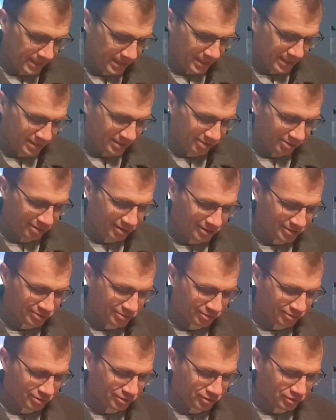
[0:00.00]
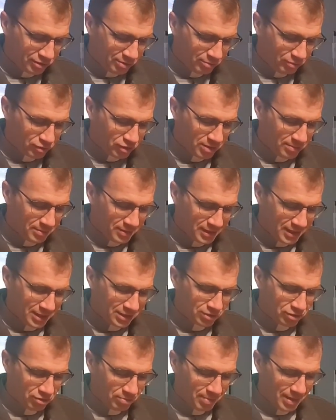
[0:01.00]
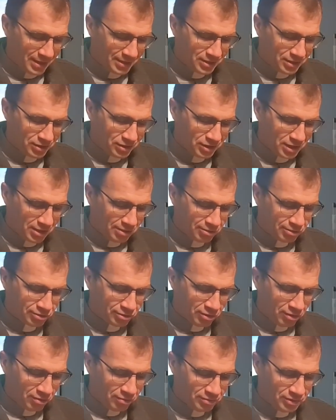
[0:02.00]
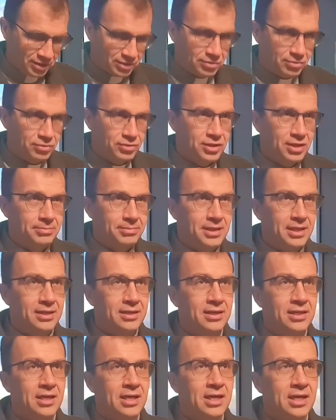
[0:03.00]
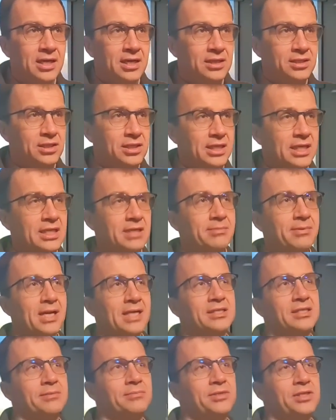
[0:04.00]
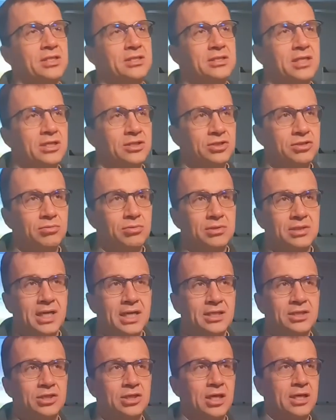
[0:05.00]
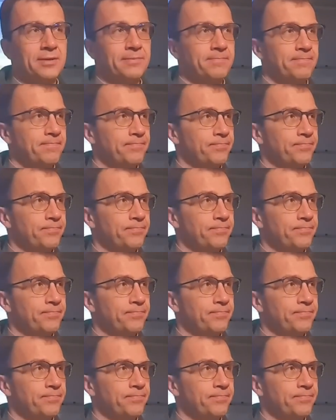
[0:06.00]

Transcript: y, to jest coś, co możemy też zobaczyć i jakoś to odnieść do siebie, że jednym razem się zdarzyło tak, że